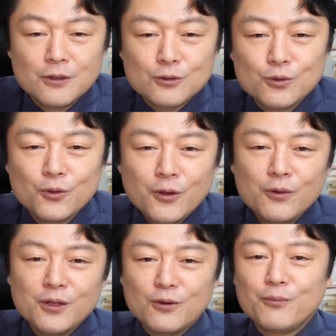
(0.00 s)
そのよ
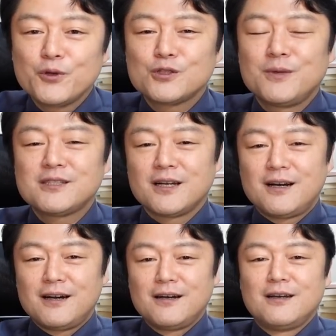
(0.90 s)
うに論評しました
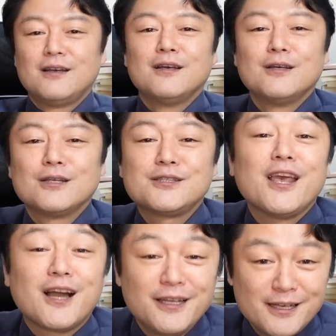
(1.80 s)
が、
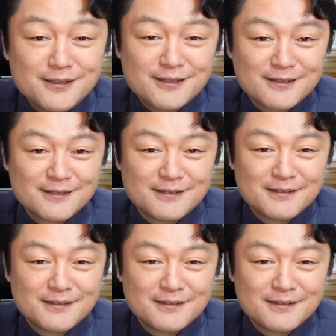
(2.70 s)
正解です。